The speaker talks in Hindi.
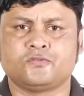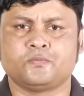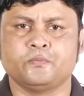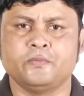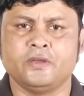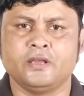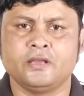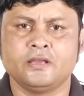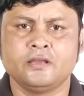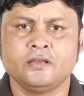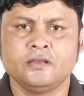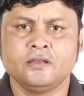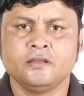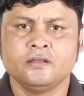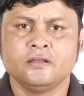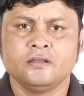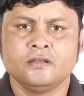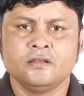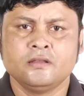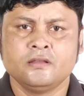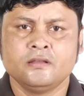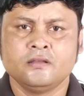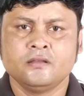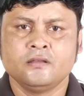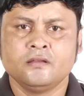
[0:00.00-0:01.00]
उसमें
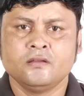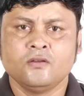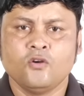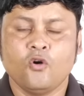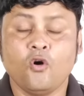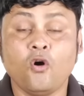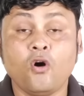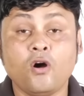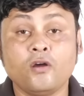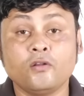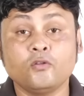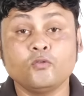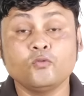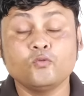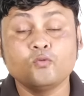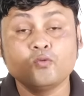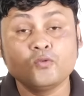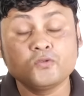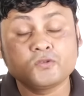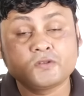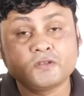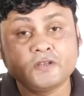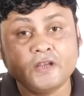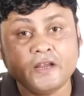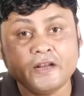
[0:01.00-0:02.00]
और
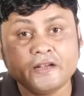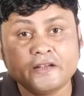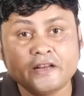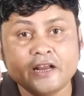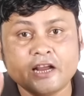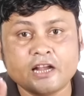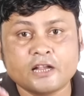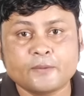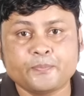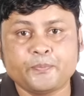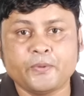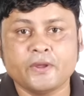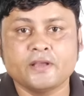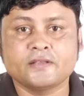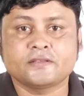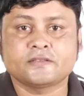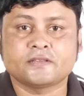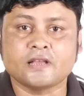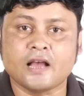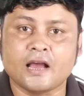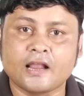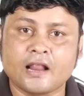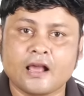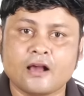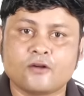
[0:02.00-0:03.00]
उसी डेट पे
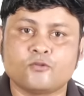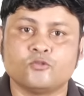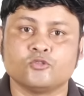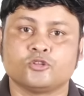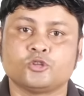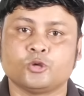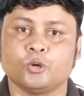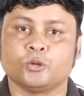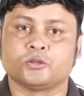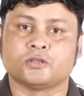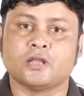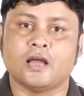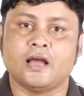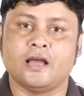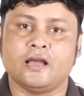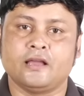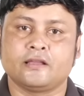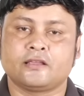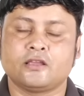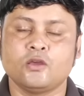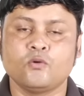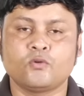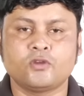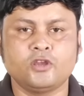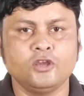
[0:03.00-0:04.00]
सारा कुछ होता है
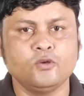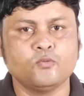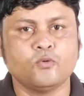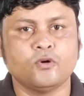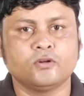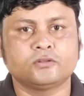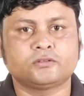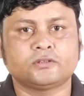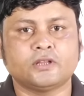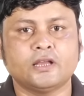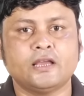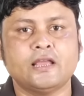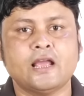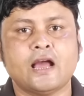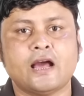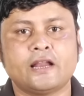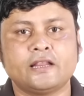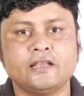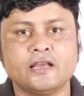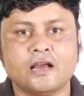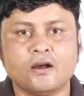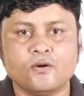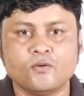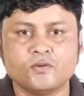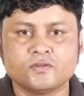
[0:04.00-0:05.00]
क्योंकि वो
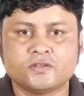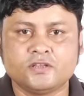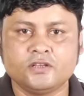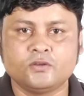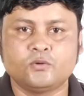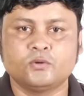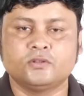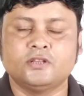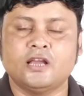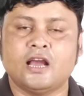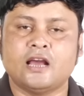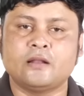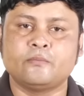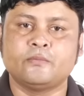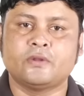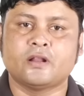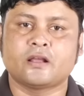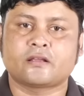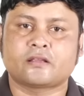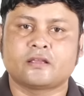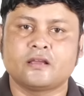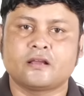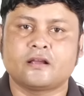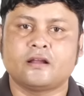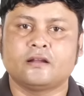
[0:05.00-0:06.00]
तैयारियां उसी को ध्यान में
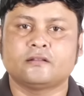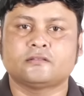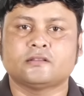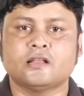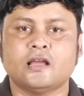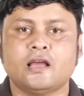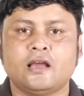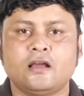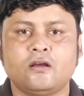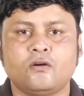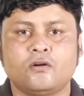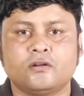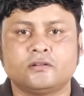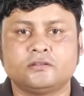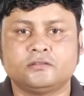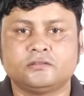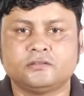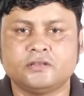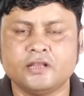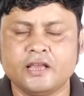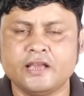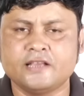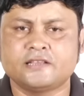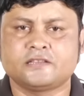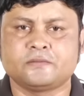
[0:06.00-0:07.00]
रख के करता है और
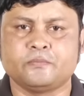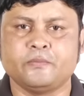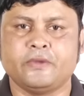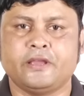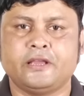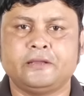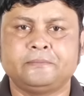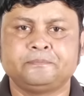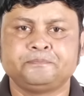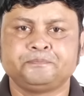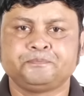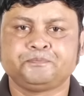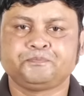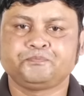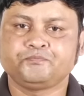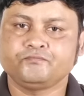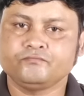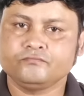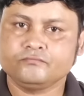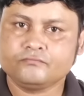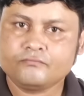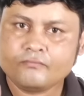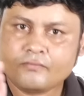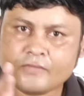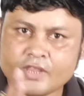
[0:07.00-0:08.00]
देश में
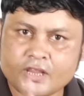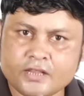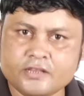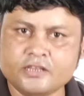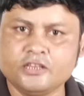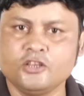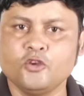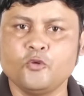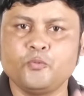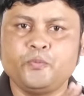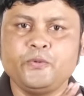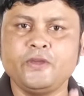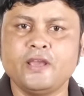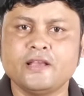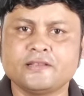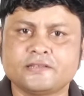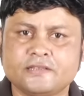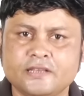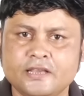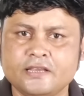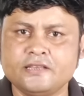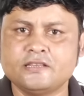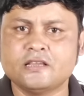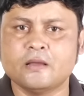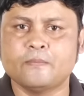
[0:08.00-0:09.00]

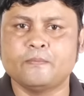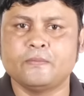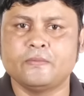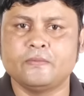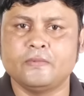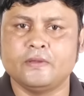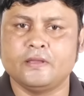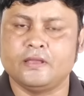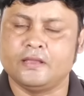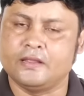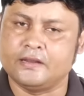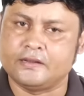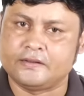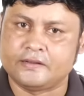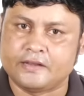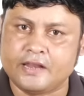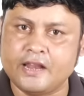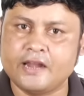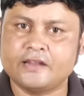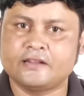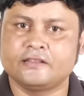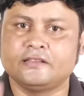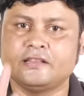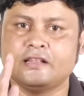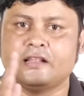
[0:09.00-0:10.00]
यूपीएससी जब
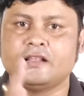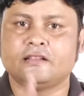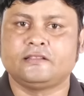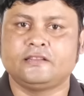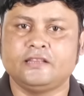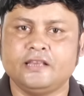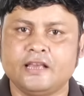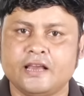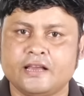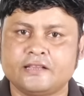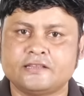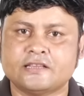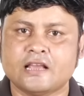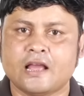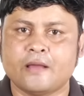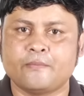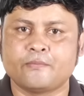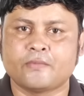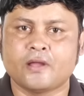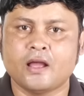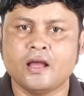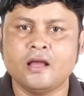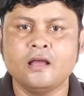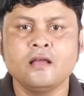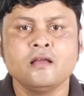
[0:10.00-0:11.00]
डेट दे देती है एग्जाम
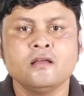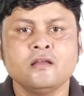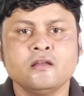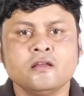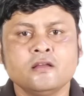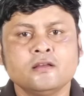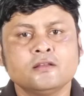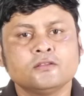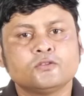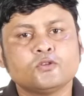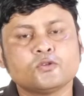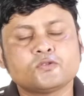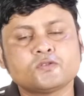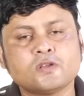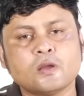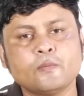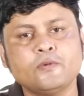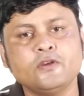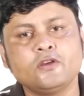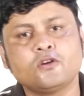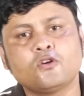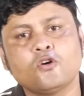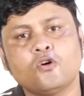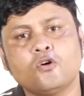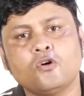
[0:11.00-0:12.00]
का तो
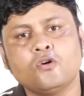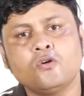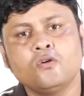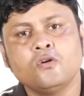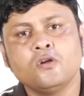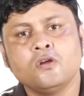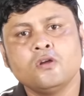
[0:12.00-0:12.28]
सभी को